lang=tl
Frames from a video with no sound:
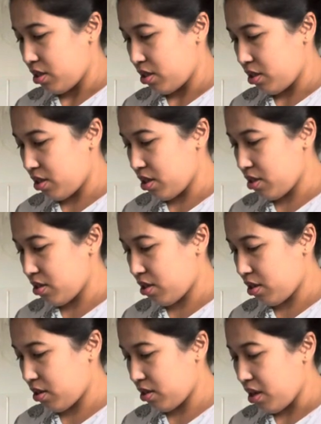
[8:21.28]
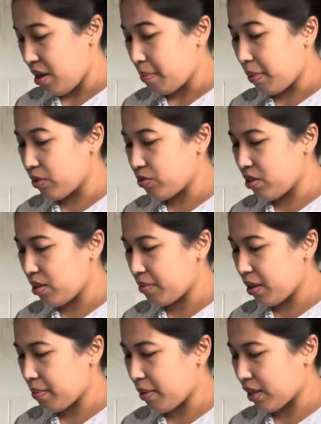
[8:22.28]
And yan na. Pagod na ang
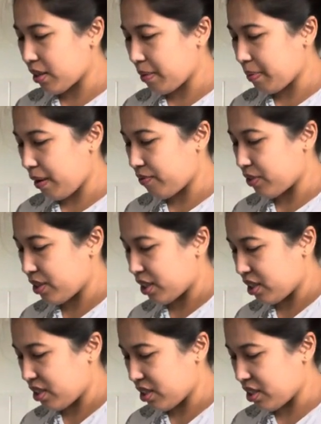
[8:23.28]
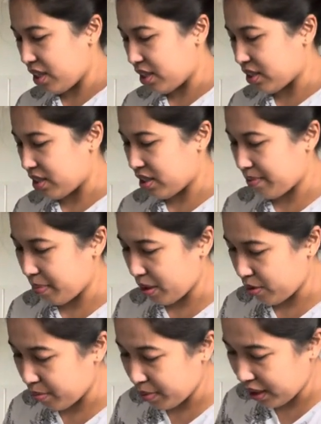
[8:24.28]
mga bata after kindergarten.
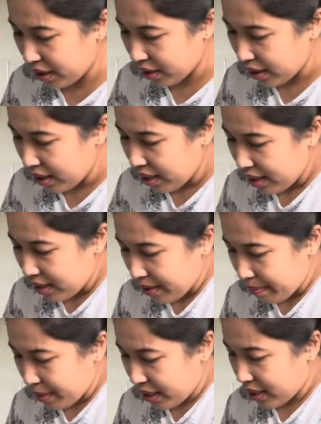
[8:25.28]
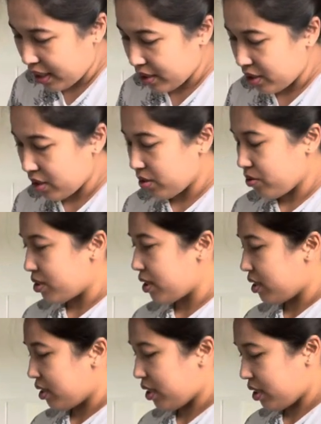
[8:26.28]
Pero pinag Pinagadget ko sila
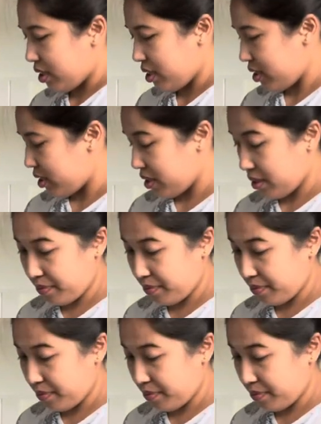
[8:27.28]
guys.